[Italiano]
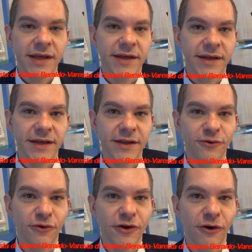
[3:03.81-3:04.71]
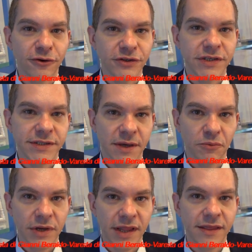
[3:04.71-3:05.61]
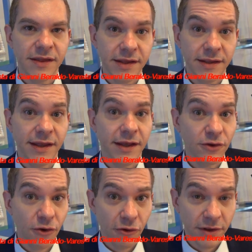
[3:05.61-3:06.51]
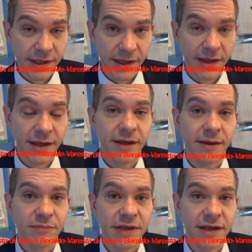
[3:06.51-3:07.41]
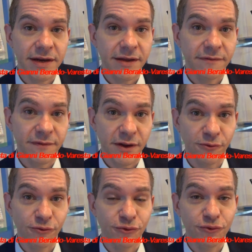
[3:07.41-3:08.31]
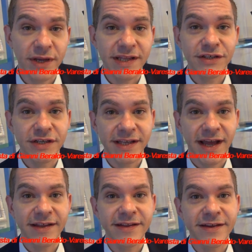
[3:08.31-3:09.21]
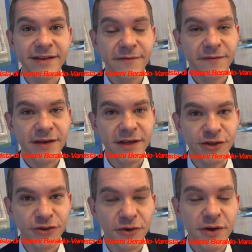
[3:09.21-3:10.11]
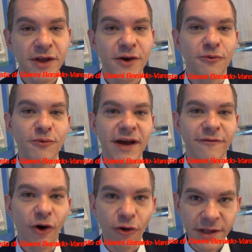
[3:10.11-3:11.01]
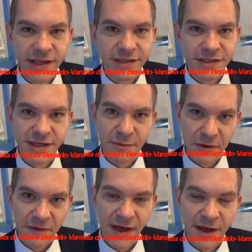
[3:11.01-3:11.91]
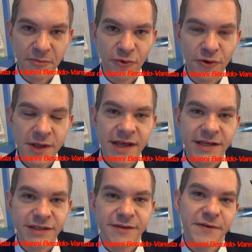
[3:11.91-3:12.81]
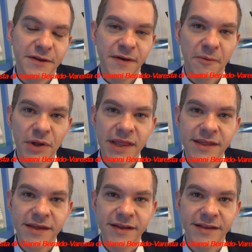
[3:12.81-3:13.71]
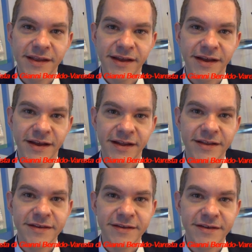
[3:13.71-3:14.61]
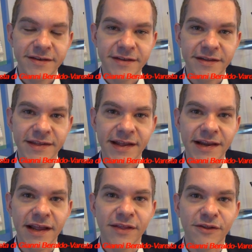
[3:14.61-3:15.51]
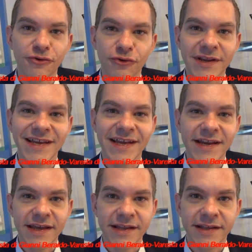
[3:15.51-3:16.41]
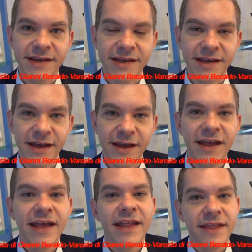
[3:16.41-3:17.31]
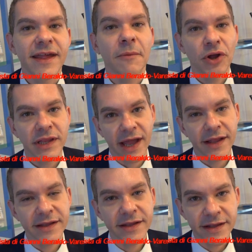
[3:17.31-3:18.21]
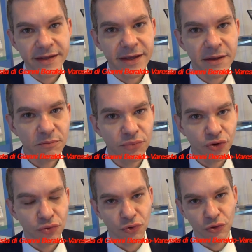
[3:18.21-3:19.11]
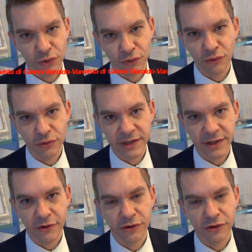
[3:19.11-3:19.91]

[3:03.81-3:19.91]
Eh, noi oggi siamo un'azienda nota eh, per le infrastrutture digitali dell'edificio, una volta ci chiamavamo, ci definivamo azienda di installazioni elettriche, siamo andati nel tempo molto oltre.